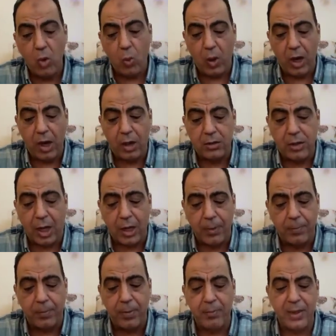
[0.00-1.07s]

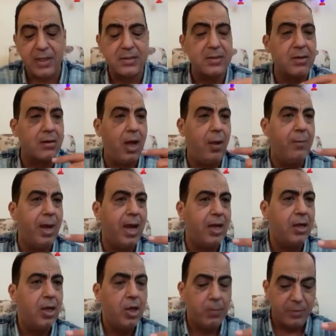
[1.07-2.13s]
ويقترب باذن الرحمن